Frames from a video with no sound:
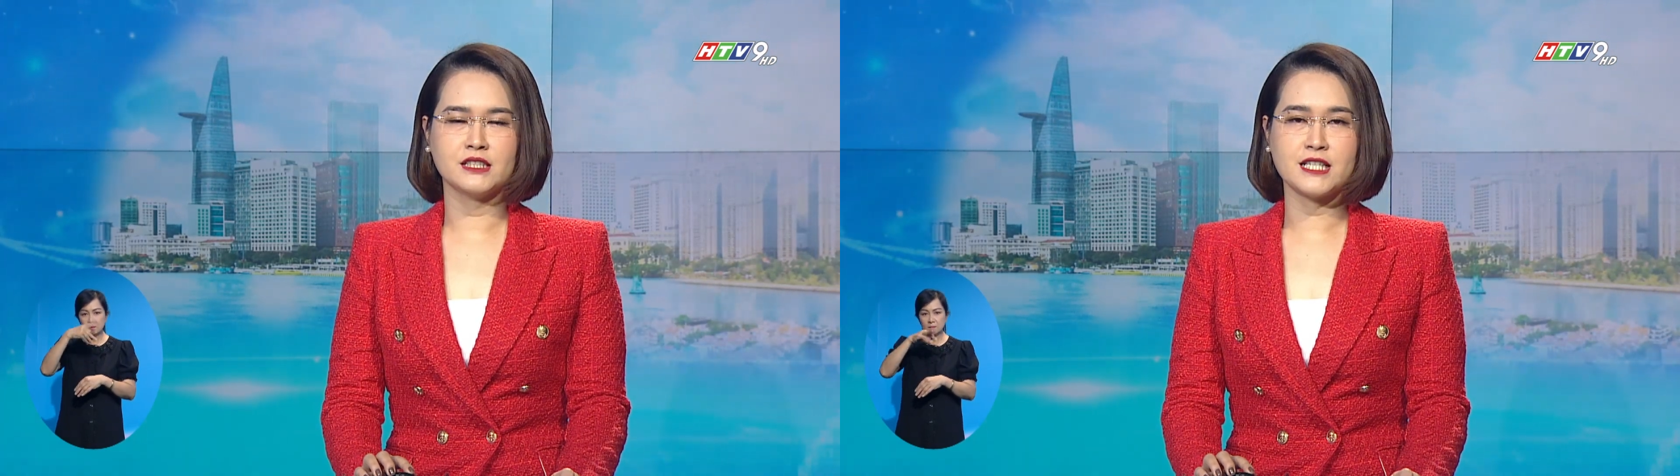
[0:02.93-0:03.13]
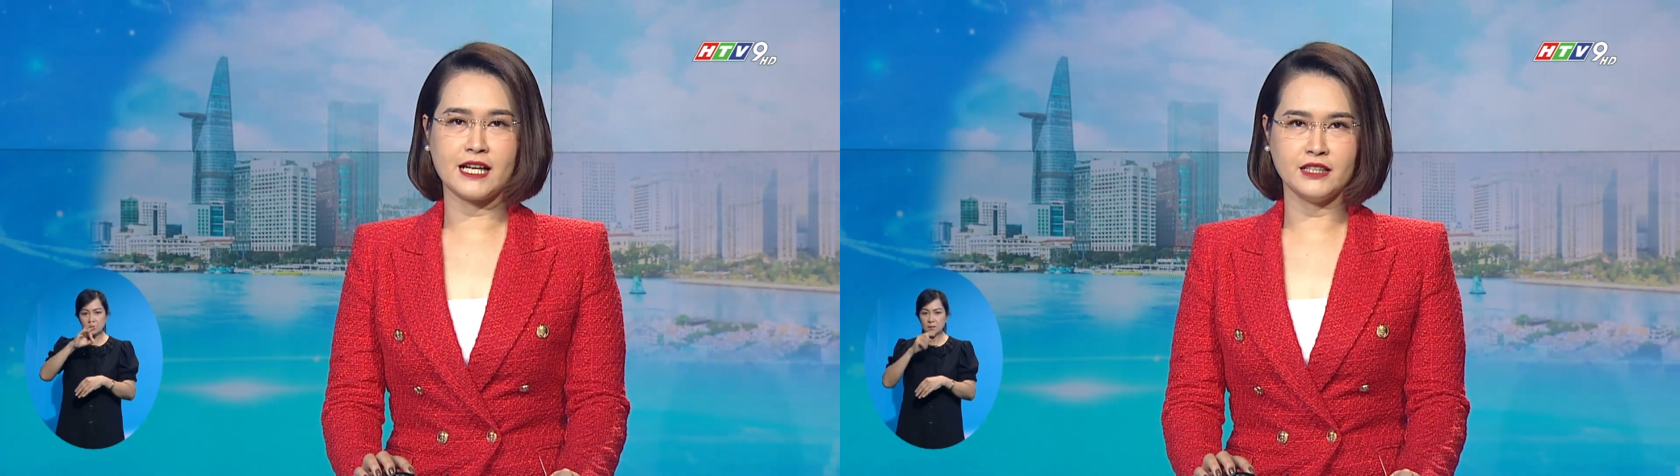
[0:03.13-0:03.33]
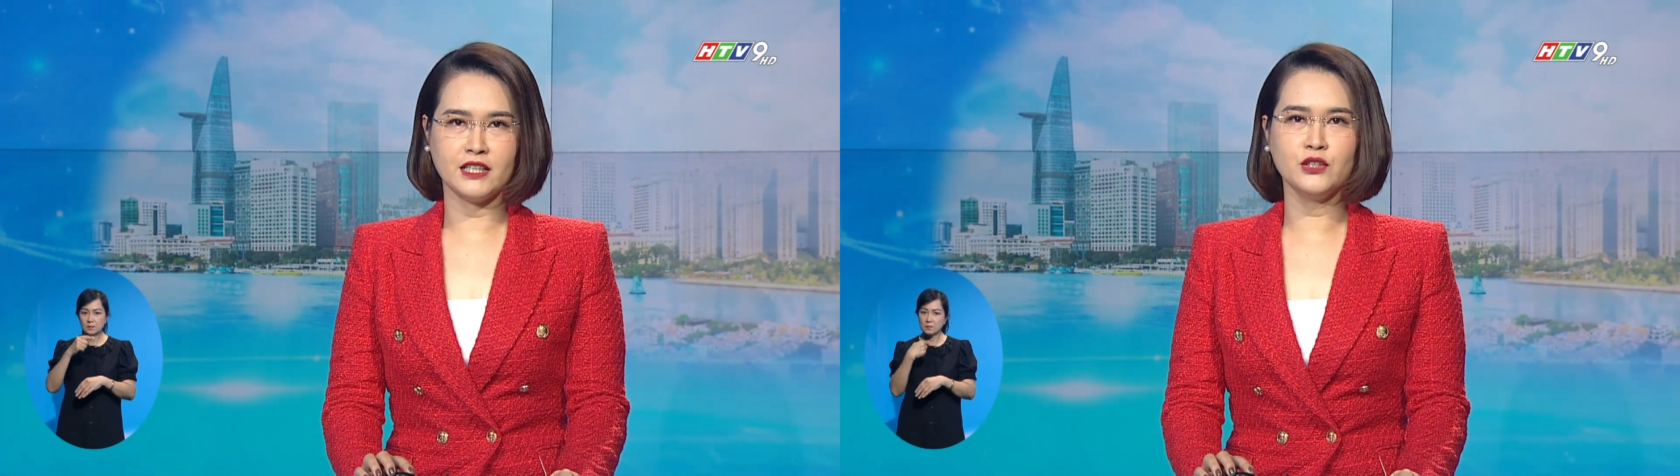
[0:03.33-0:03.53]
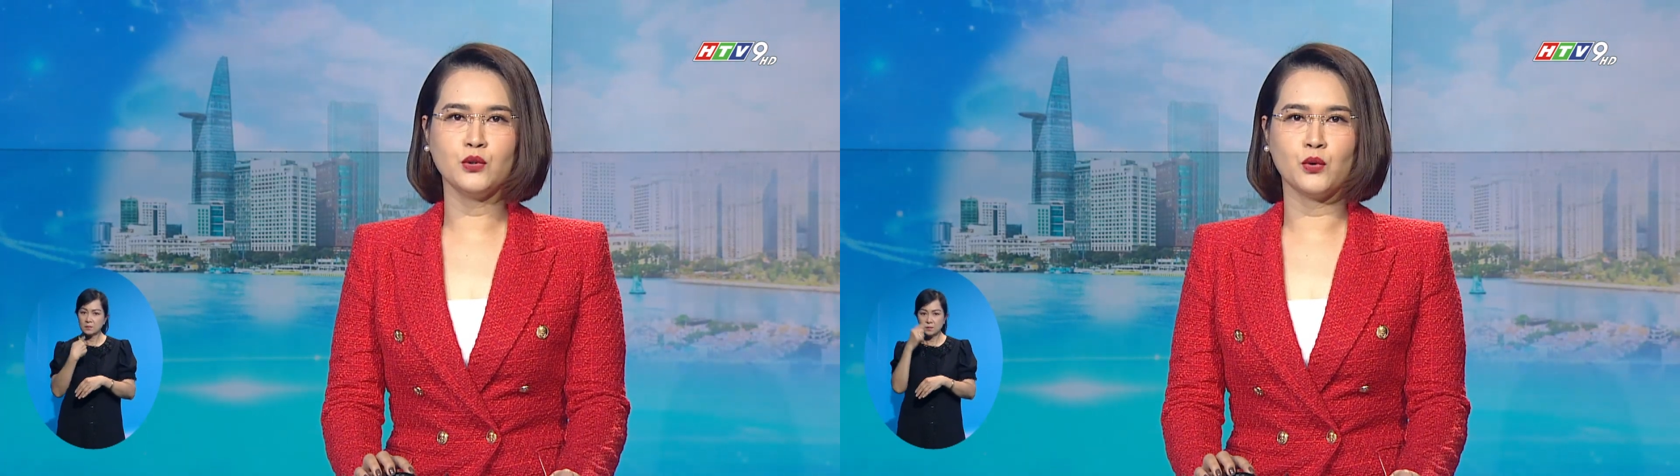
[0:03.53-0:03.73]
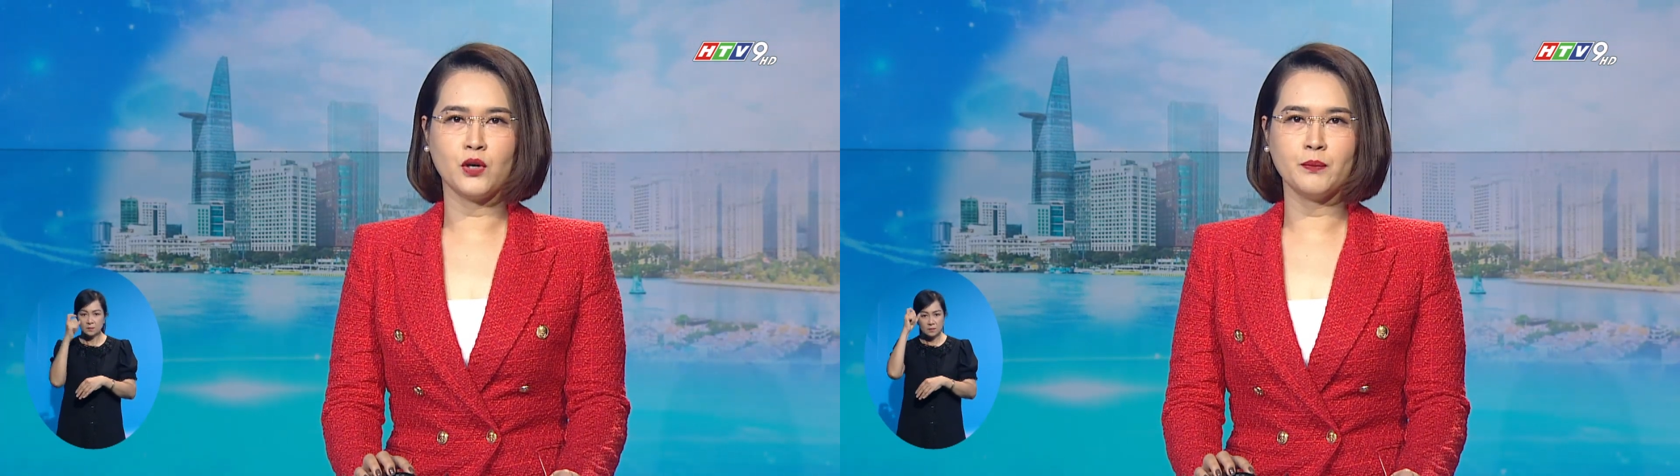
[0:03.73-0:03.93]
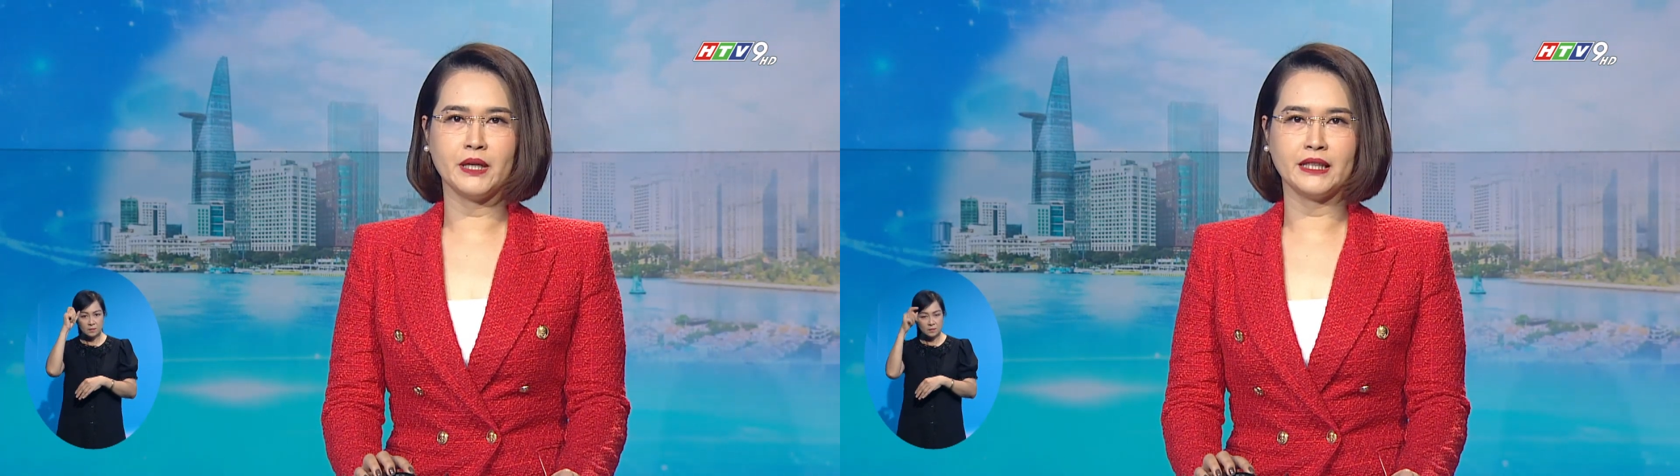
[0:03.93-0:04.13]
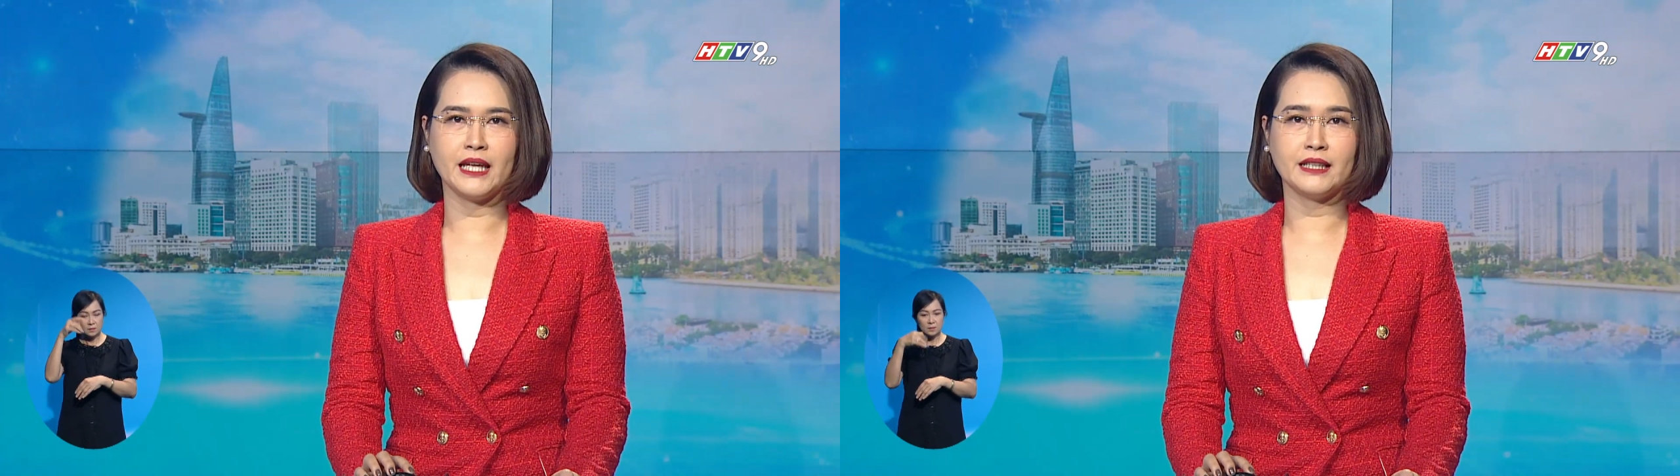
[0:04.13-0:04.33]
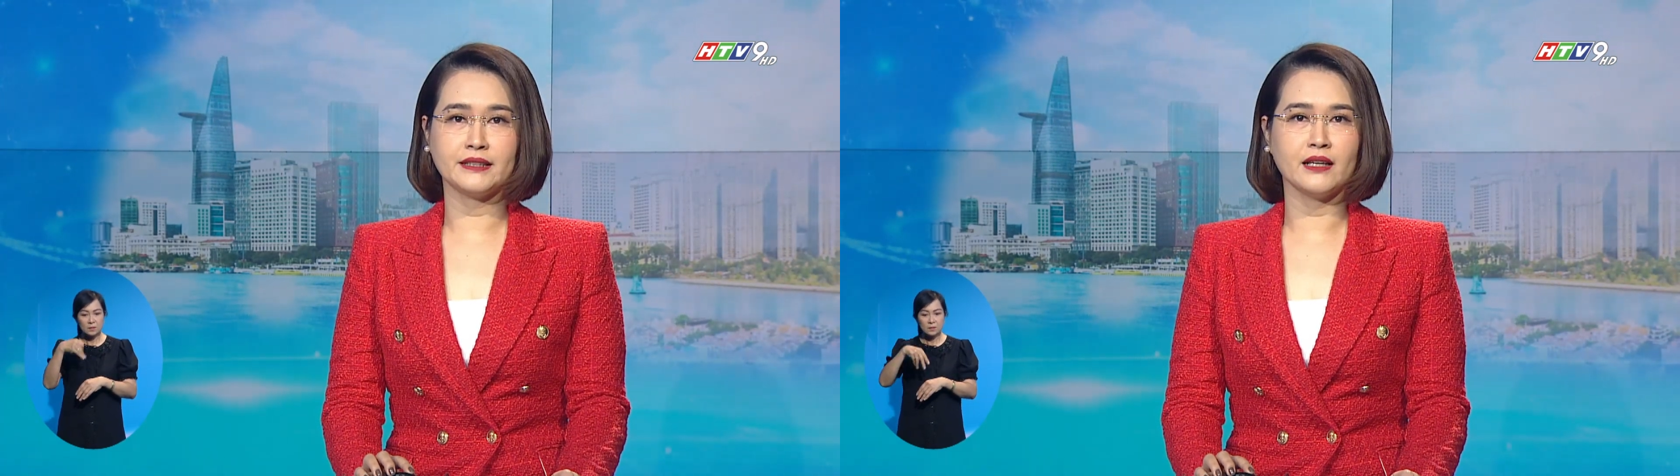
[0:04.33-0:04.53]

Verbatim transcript: sáng kiến ngũ cốc biển đen